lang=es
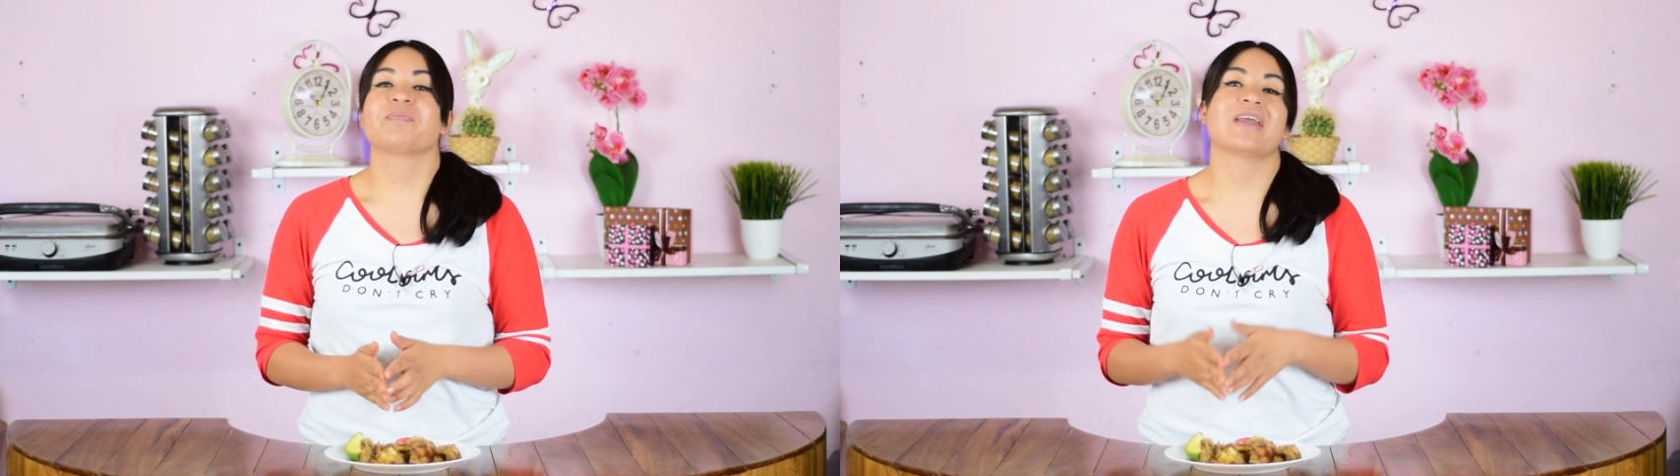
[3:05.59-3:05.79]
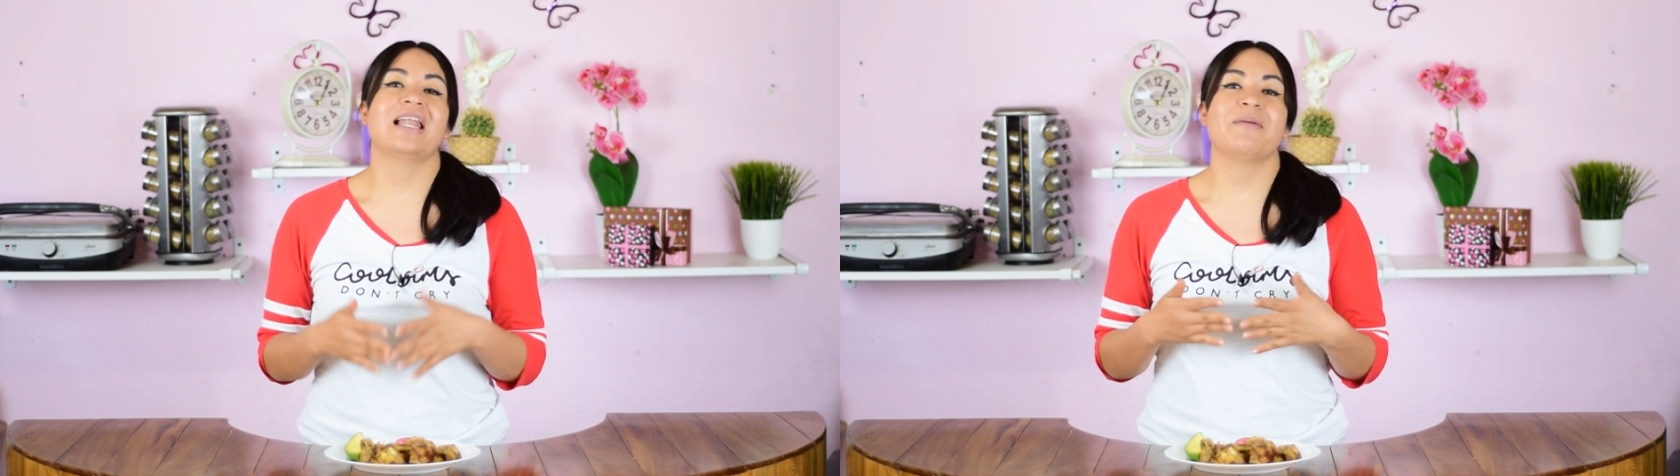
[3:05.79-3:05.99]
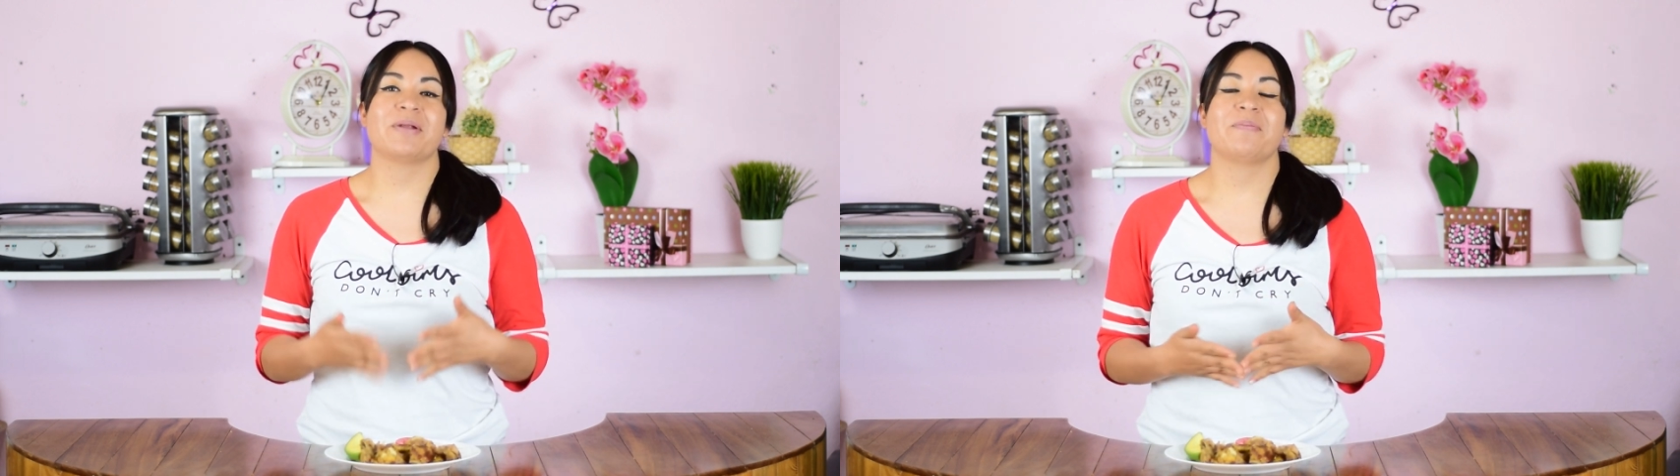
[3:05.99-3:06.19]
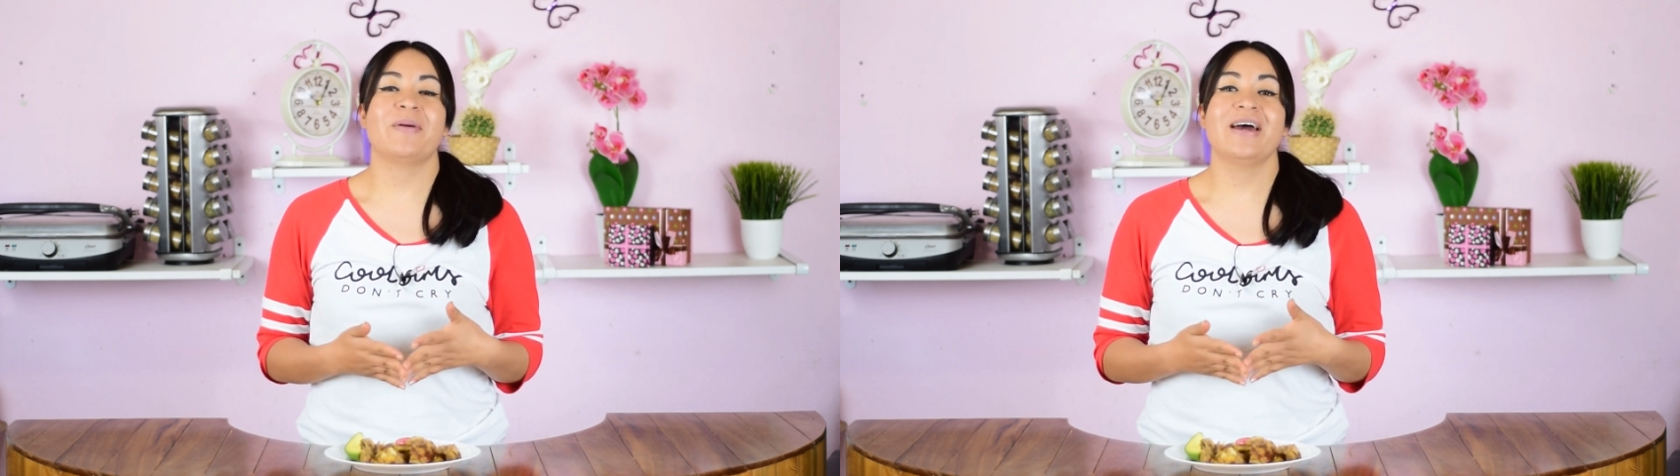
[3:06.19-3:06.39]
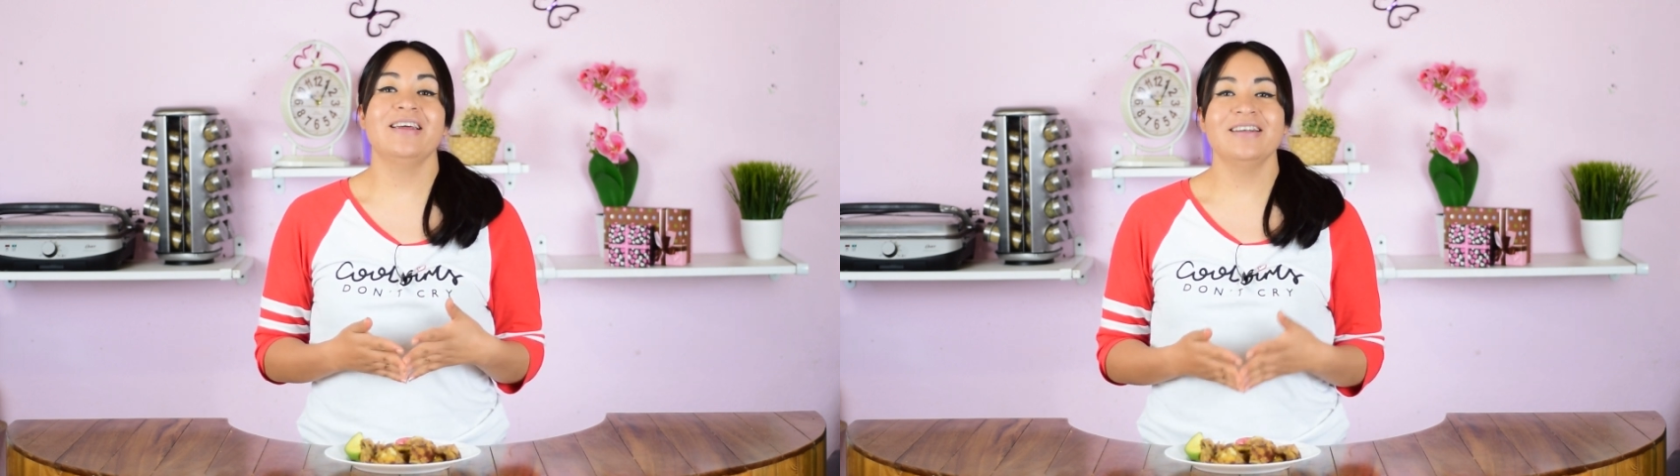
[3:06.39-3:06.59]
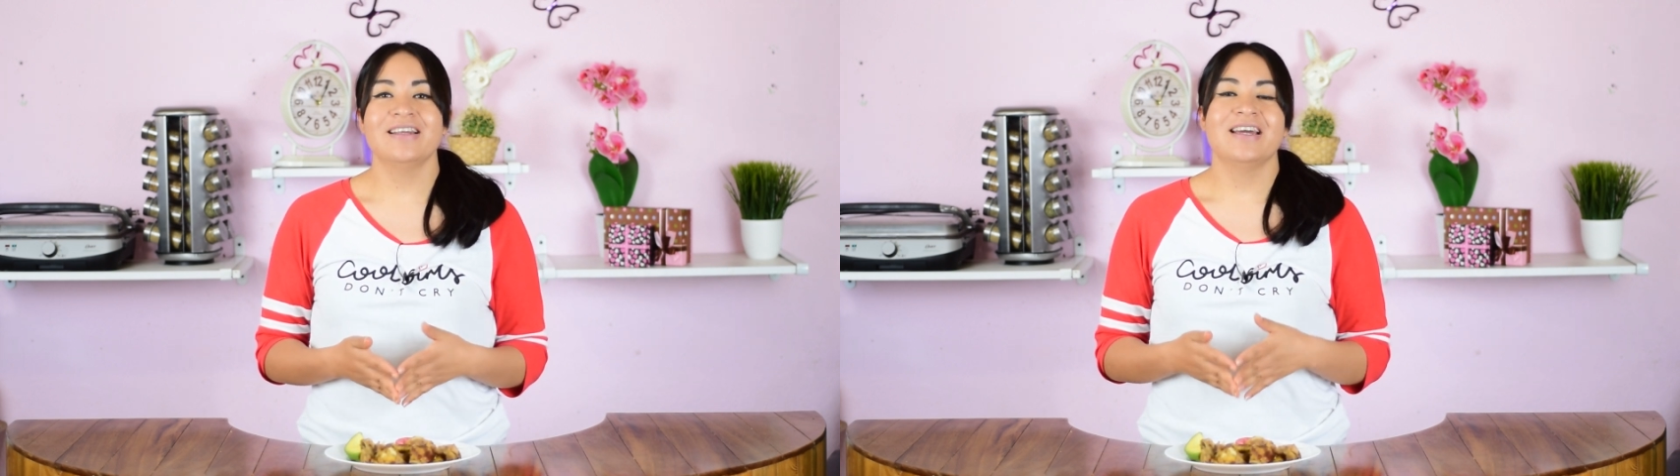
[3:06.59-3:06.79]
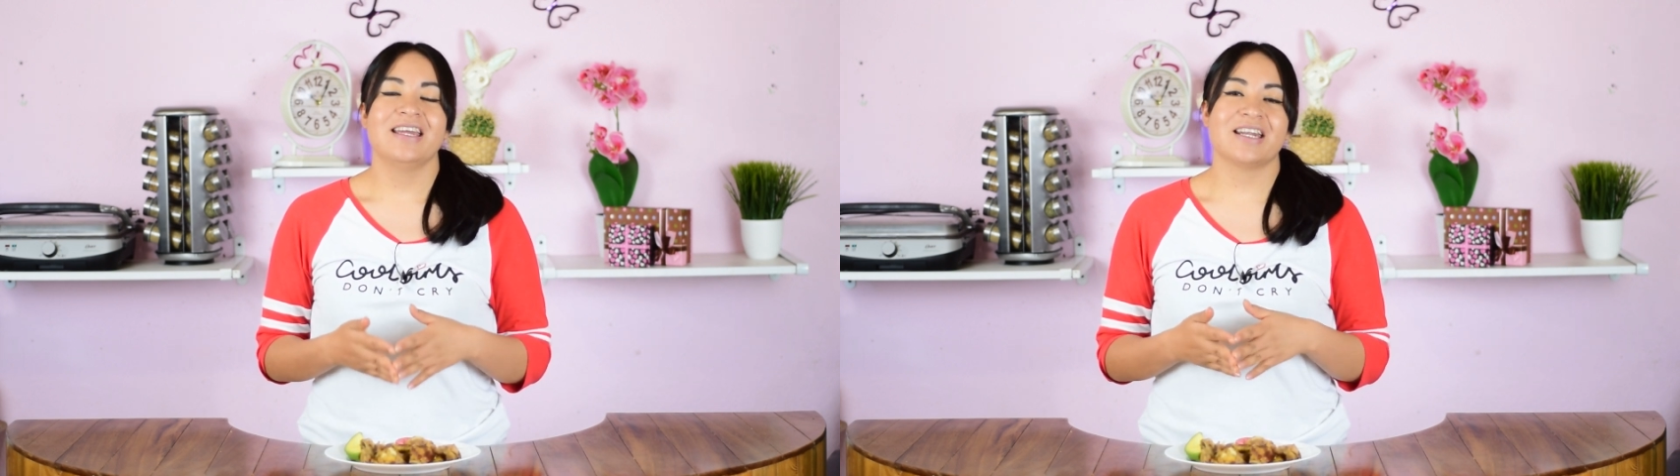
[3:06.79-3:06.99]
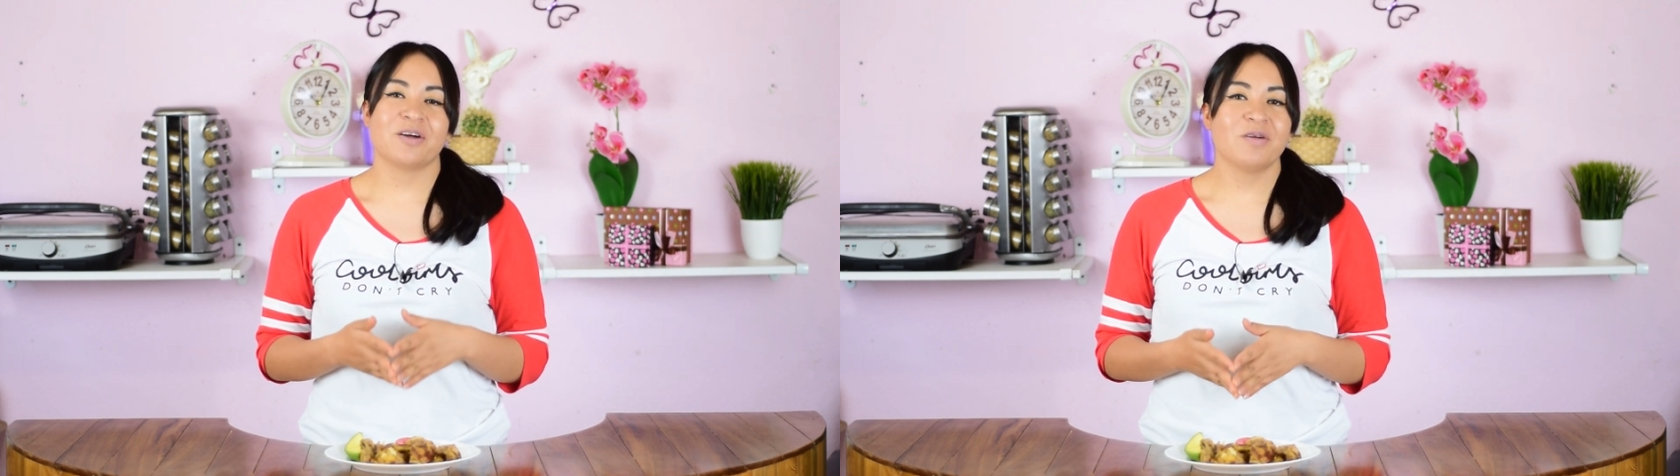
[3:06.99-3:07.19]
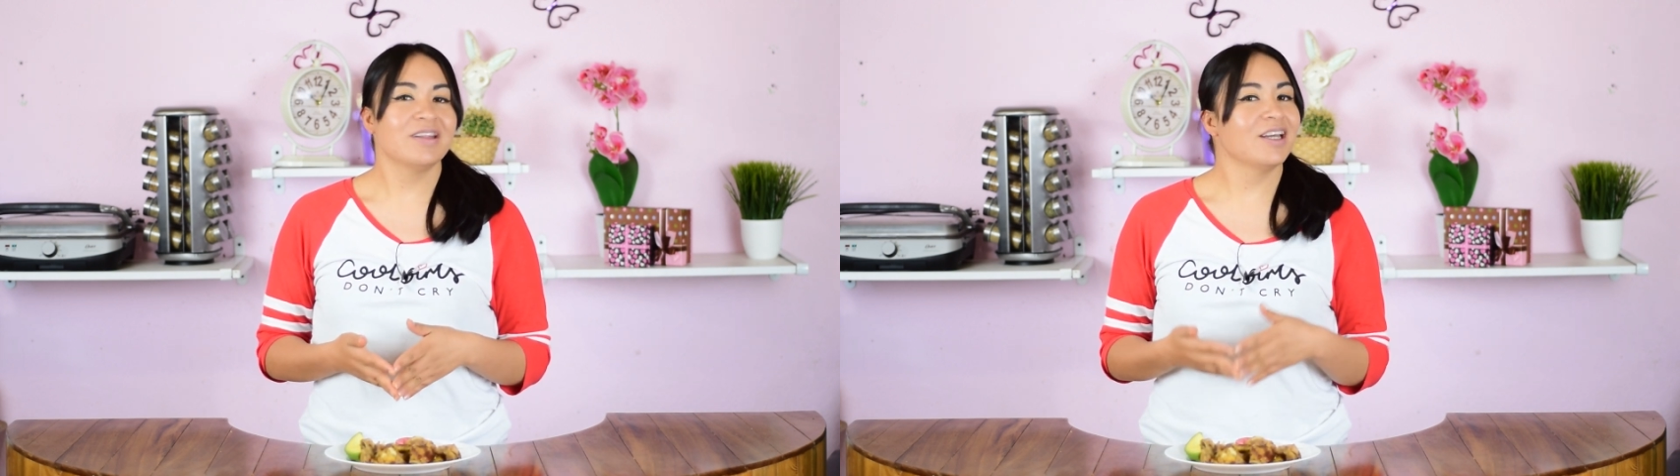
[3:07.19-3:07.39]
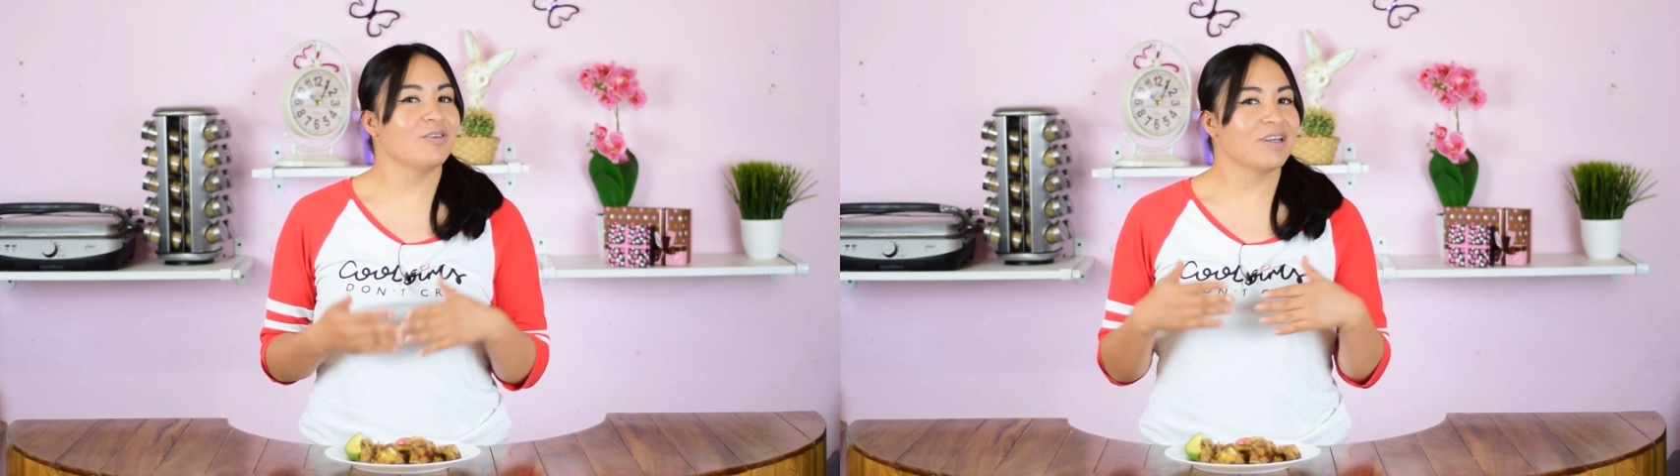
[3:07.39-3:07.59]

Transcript: que la preparen y recuerden que yo